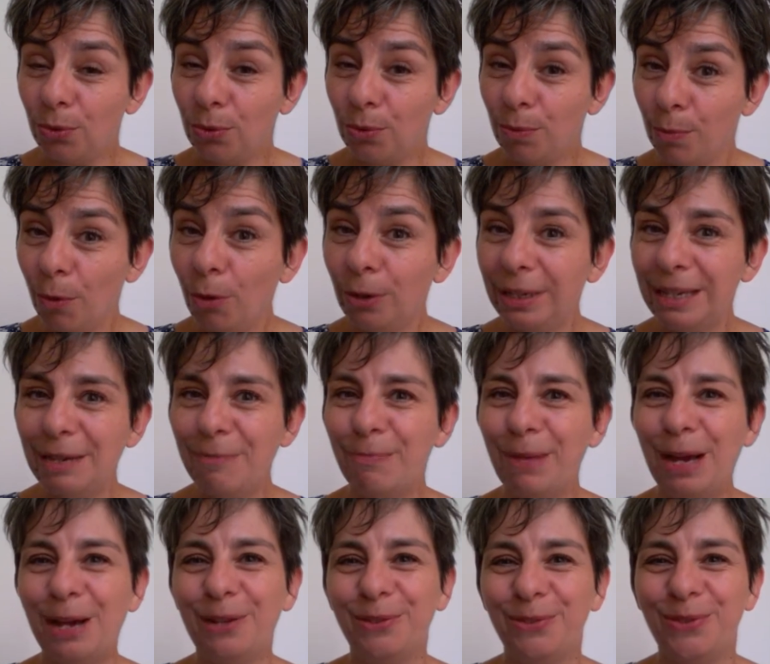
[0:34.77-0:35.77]
manquez
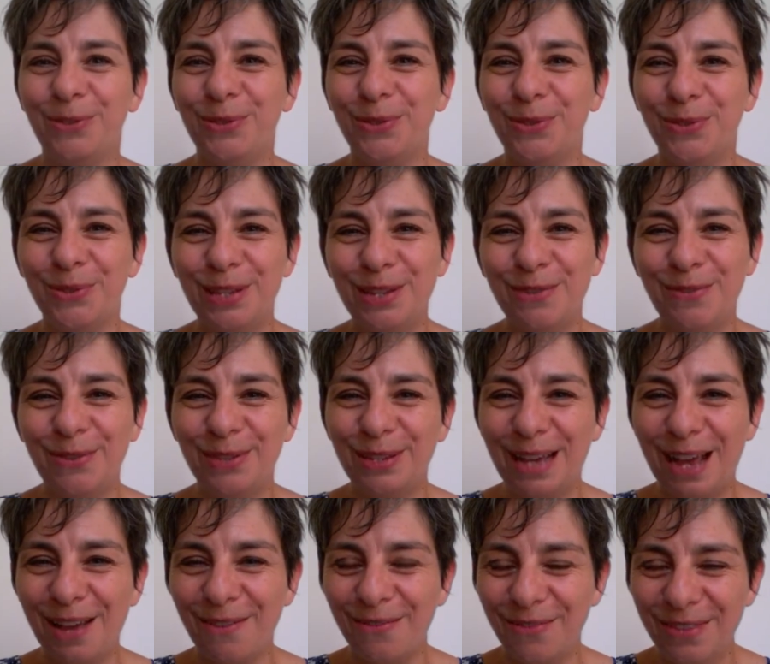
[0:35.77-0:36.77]
pas de donner
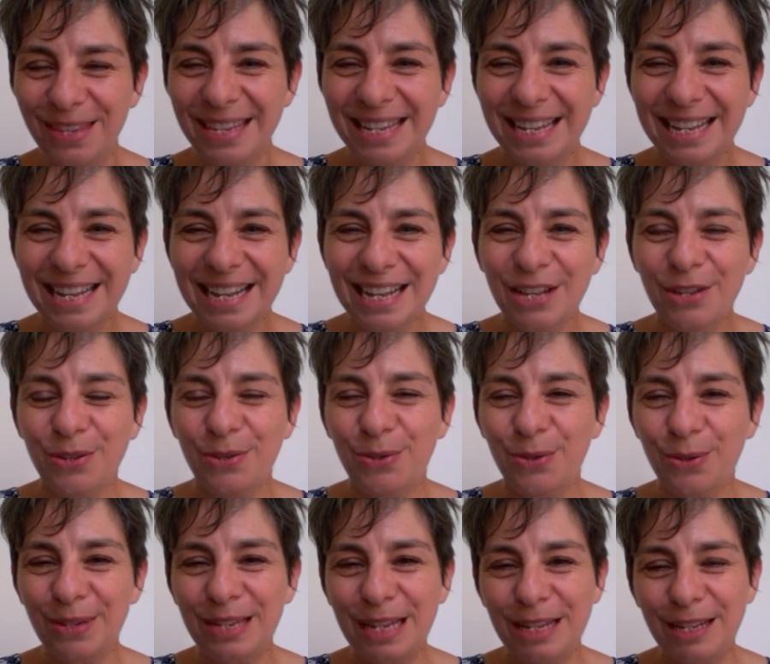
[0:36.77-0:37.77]
votre avis
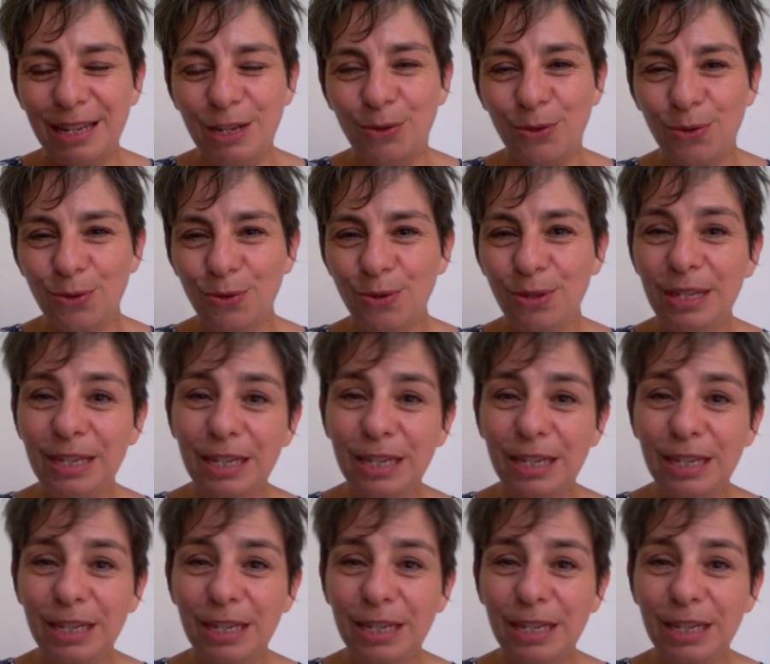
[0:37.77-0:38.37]
sur cette étude.